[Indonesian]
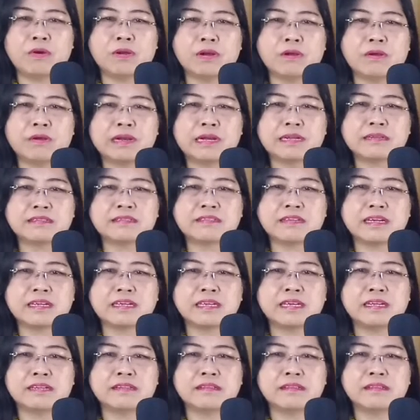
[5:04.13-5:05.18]
orang-orang
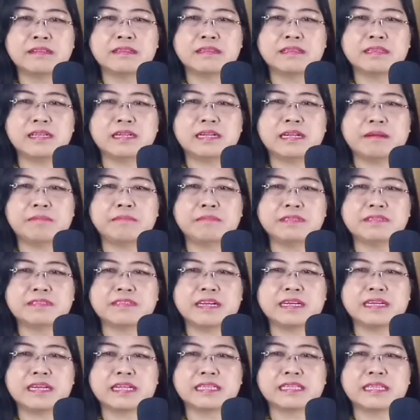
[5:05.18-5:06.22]
sakit tidak
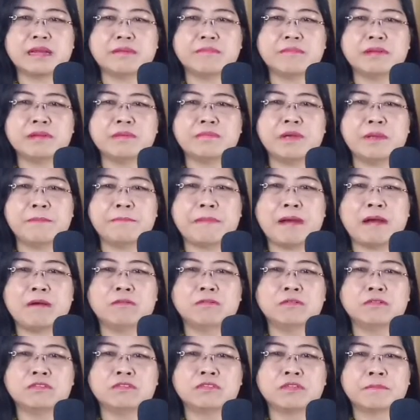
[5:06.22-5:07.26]
bisa datang menemui
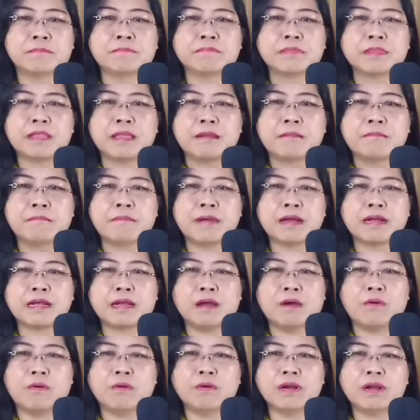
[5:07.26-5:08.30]
Paulus,
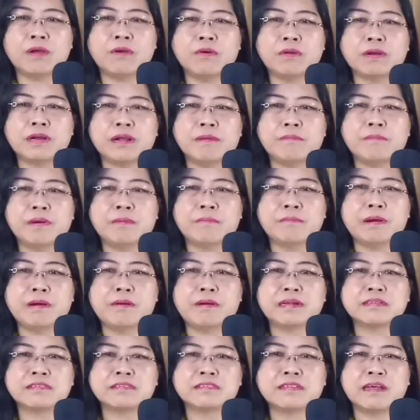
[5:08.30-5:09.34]
maka orang-orang
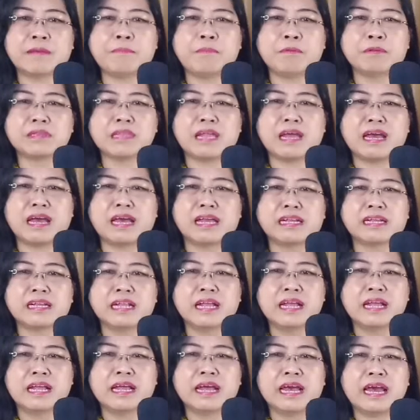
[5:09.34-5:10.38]
membawa sapu tangan
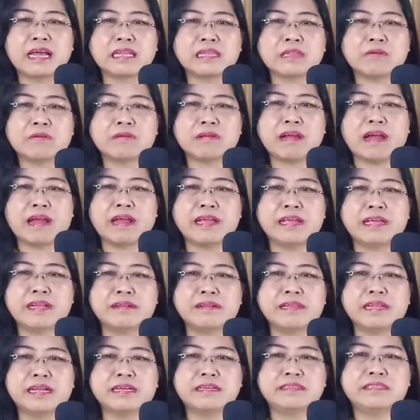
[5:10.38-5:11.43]
atau
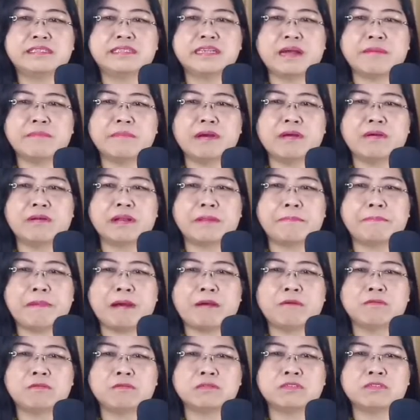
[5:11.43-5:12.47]
kain yang dijama oleh
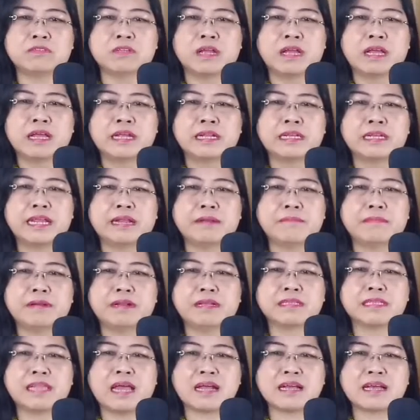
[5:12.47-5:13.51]
Paulus dan
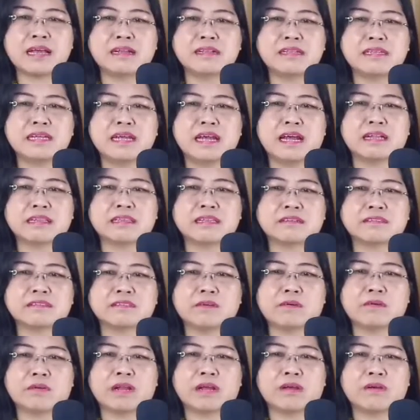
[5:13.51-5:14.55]
meletakkannya
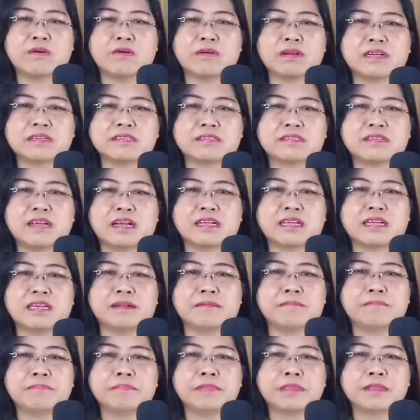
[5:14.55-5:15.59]
atas orang-orang
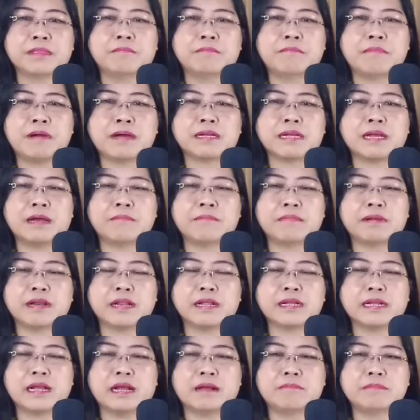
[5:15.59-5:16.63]
sakit, maka
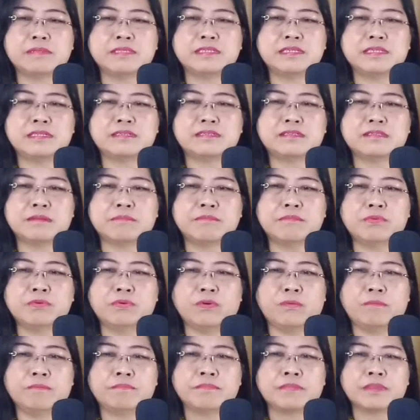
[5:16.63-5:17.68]
mereka menjadi
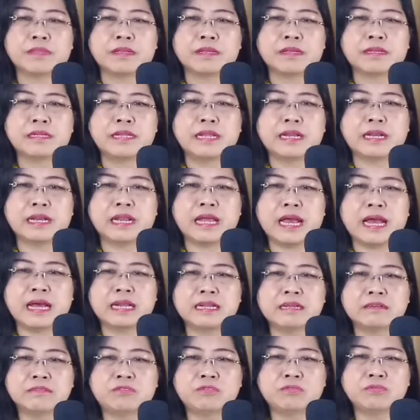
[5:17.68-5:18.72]
sembuh. Dan
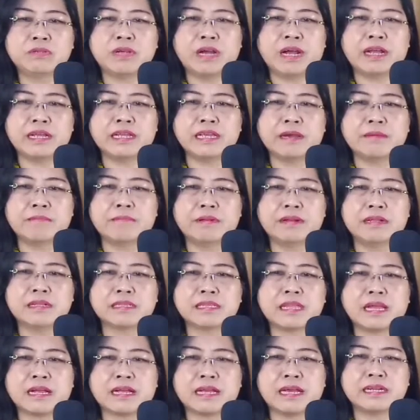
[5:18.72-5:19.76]
ada juga yang
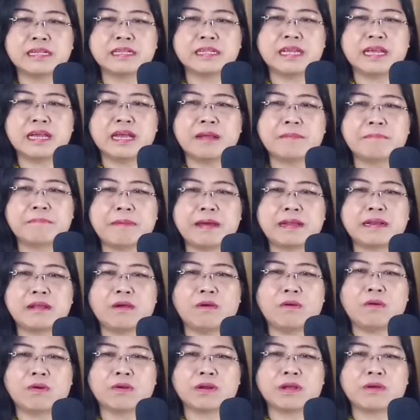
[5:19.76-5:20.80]
meletakkannya
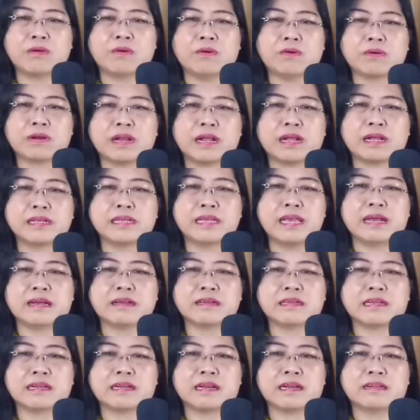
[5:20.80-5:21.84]
pada orang-orang
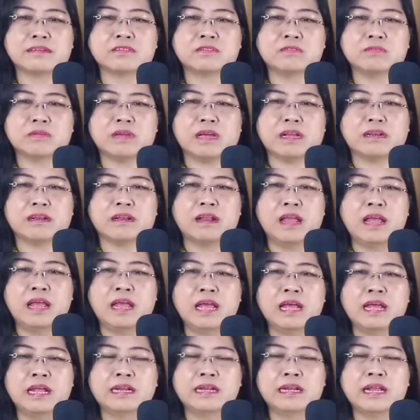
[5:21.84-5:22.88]
yang kerasukan,
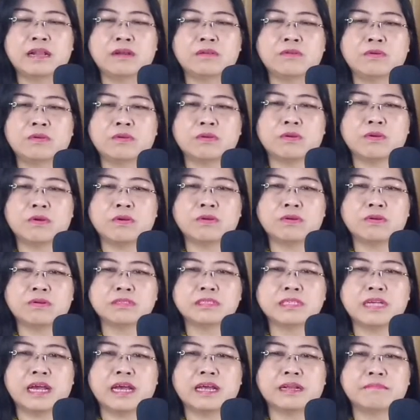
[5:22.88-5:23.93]
Lalu roh-roh
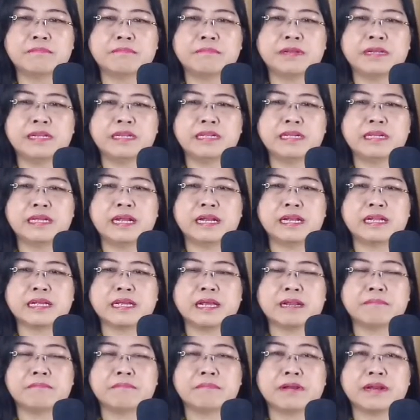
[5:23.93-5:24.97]
jahat
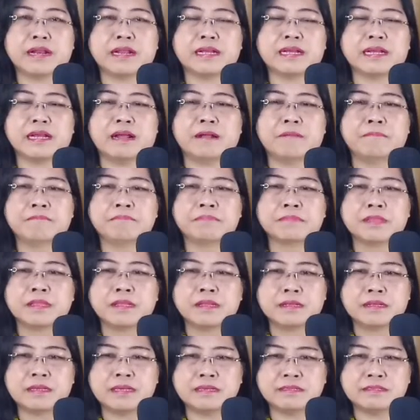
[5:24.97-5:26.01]
meninggalkan mereka.
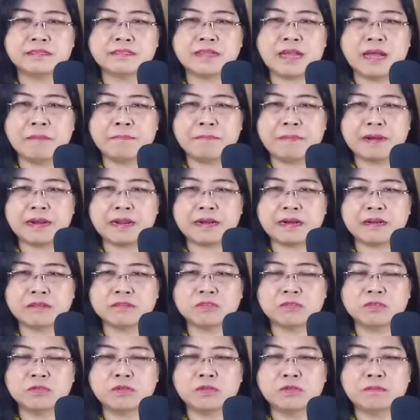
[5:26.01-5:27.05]
Kisah para
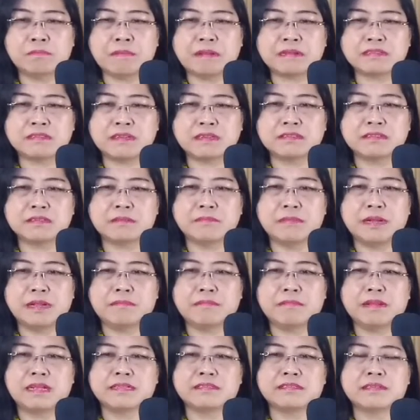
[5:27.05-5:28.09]
Rasul pasal
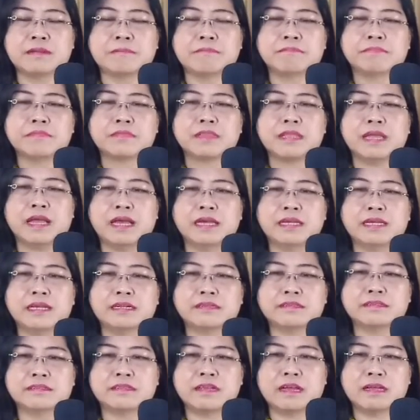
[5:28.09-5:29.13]
19
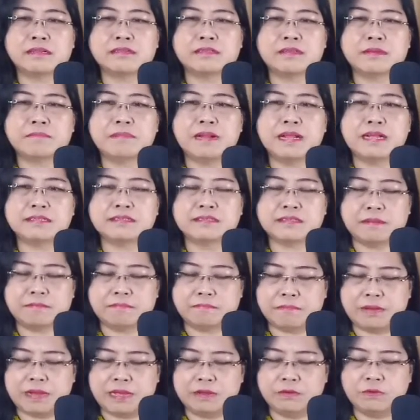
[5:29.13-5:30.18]
ayat 11
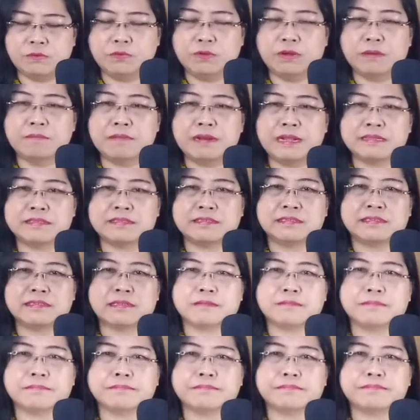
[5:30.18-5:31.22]
sampai 12.